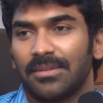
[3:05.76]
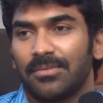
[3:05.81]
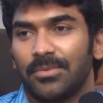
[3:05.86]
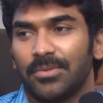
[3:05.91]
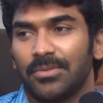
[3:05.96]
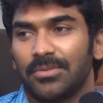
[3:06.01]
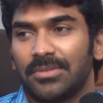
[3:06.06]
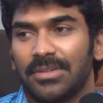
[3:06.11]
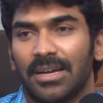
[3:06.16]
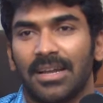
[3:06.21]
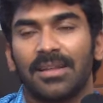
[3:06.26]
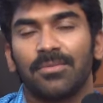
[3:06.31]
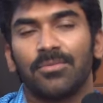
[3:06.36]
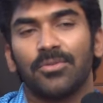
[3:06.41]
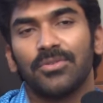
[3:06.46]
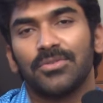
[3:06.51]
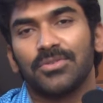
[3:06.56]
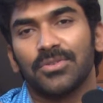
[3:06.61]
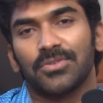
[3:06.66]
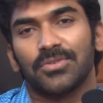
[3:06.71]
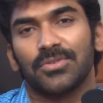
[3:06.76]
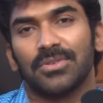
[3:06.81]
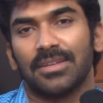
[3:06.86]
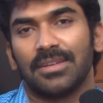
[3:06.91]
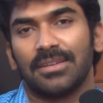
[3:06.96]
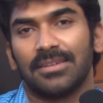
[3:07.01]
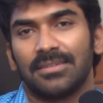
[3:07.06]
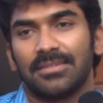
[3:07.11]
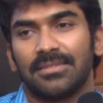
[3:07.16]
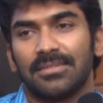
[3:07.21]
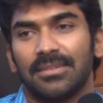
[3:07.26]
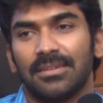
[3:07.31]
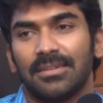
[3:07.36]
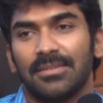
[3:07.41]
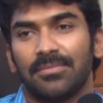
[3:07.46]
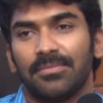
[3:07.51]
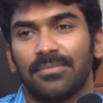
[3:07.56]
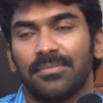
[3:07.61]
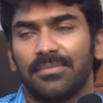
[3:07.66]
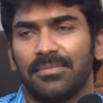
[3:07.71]
ఇప్పుడు చాలా మూవీస్ వస్తున్నాయి
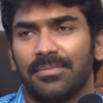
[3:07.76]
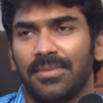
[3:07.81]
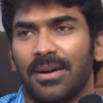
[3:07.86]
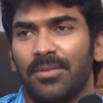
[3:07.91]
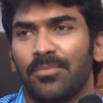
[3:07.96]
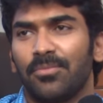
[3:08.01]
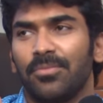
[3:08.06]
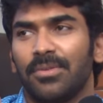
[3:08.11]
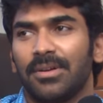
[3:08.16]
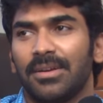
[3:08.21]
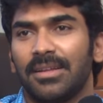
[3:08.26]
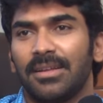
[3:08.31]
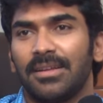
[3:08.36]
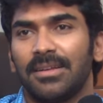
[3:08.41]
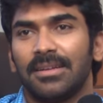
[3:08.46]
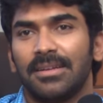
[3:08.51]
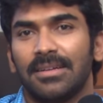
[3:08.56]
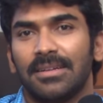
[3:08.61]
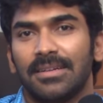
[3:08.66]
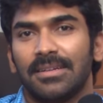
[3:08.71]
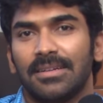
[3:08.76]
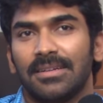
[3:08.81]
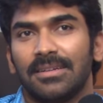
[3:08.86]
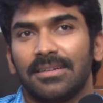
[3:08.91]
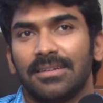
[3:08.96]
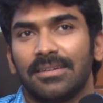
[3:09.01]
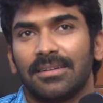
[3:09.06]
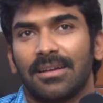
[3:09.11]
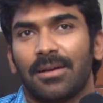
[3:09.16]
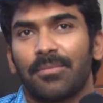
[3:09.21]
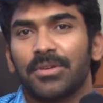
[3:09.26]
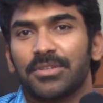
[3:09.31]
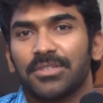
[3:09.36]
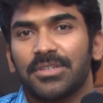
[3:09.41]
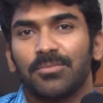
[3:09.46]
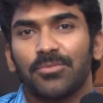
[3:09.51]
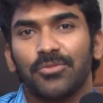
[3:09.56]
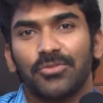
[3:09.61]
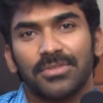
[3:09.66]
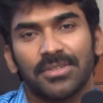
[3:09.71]
మామూ అంటే
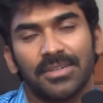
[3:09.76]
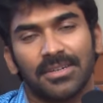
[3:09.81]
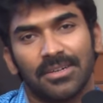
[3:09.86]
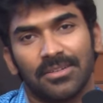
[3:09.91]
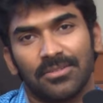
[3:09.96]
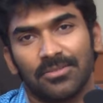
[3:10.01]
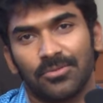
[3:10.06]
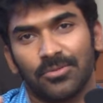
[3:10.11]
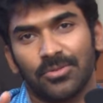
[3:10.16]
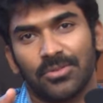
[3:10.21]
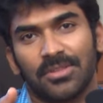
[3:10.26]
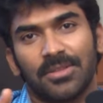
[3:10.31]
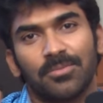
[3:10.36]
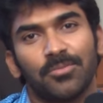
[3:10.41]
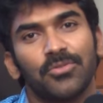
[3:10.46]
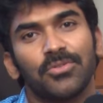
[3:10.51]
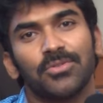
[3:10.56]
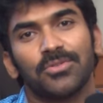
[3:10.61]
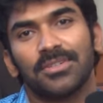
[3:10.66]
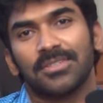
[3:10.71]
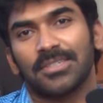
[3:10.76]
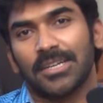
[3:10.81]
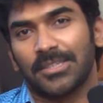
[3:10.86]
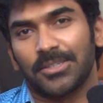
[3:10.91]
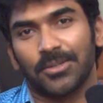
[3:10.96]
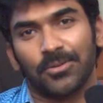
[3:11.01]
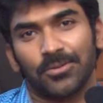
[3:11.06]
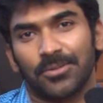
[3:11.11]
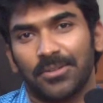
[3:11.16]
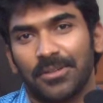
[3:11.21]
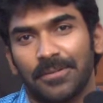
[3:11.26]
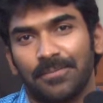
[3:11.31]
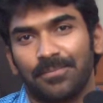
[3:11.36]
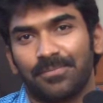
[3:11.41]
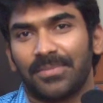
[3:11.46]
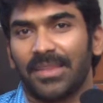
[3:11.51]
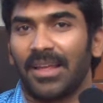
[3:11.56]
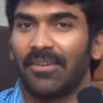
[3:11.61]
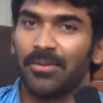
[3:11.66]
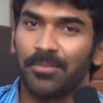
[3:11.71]
కమర్షియల్ మూవీసే కాదు కొత్త మూవీస్ కూడా సక్సెస్ అవుతున్నాయి
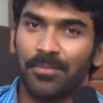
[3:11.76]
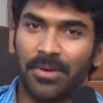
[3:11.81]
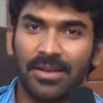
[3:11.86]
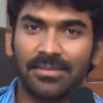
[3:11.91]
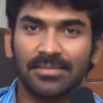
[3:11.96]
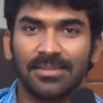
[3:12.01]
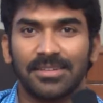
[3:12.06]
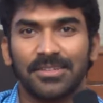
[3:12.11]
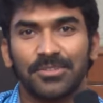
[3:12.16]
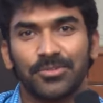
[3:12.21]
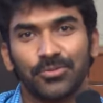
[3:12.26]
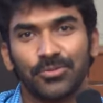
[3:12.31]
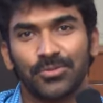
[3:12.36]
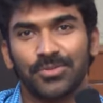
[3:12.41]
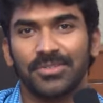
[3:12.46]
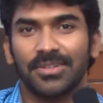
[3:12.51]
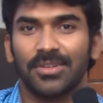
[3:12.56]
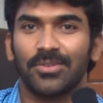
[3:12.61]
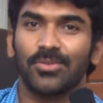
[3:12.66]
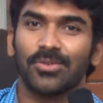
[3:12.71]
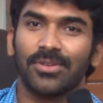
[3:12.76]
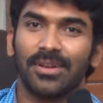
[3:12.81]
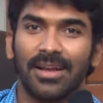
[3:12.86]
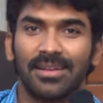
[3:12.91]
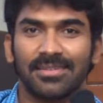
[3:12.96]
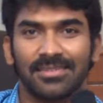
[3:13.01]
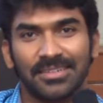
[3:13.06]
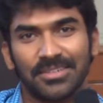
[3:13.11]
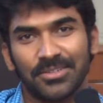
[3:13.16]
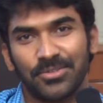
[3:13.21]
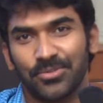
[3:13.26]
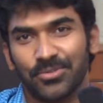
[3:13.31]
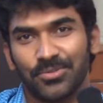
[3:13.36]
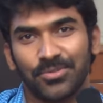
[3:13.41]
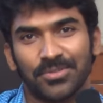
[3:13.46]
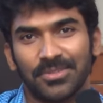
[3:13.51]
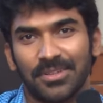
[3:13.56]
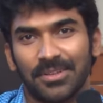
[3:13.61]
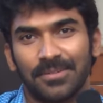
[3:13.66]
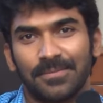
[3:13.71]
అవి మాస్ ఆడియన్స్ చూస్తున్నారు క్లాస్ ఆడియన్స్
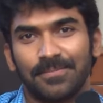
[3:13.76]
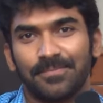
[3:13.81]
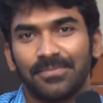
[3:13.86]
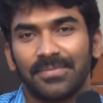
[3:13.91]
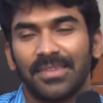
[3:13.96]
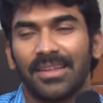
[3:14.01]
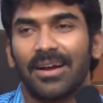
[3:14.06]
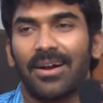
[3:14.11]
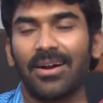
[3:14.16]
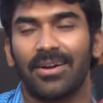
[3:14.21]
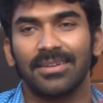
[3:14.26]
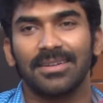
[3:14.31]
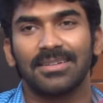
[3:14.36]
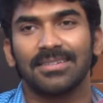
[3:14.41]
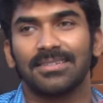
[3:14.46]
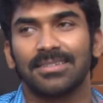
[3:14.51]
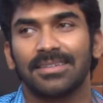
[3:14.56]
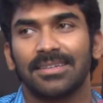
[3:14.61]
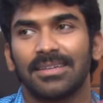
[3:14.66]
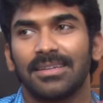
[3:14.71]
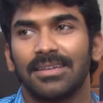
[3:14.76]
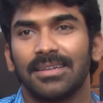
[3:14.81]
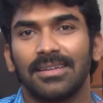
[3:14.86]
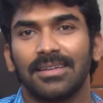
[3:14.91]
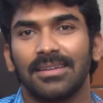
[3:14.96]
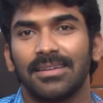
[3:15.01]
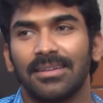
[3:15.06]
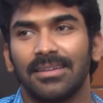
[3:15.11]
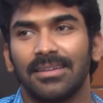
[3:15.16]
చూస్తున్నారు ఆడియన్స్కి